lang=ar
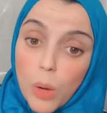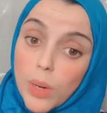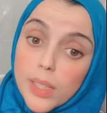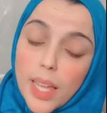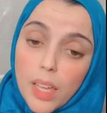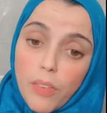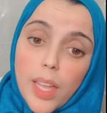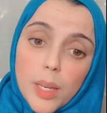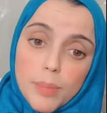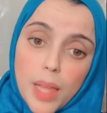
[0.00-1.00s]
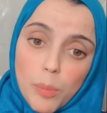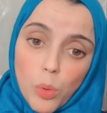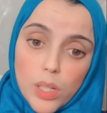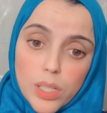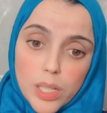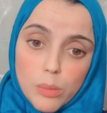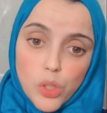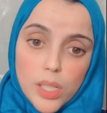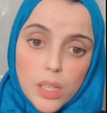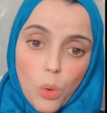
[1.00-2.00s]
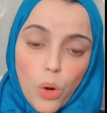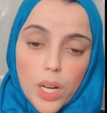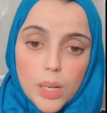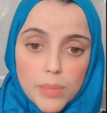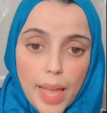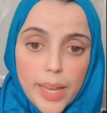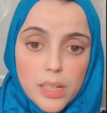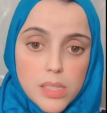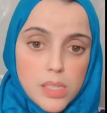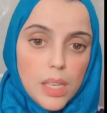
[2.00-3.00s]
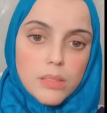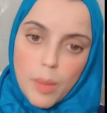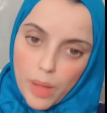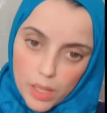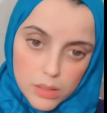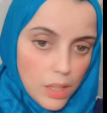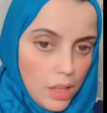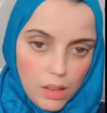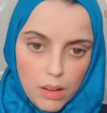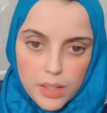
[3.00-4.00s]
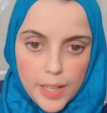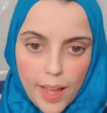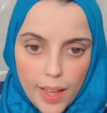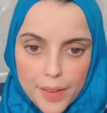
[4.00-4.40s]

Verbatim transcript: ولادها كفايه ان ابنها بيقول ان انا مش قادر اروح الامتحان ازاي طبعا ليه حق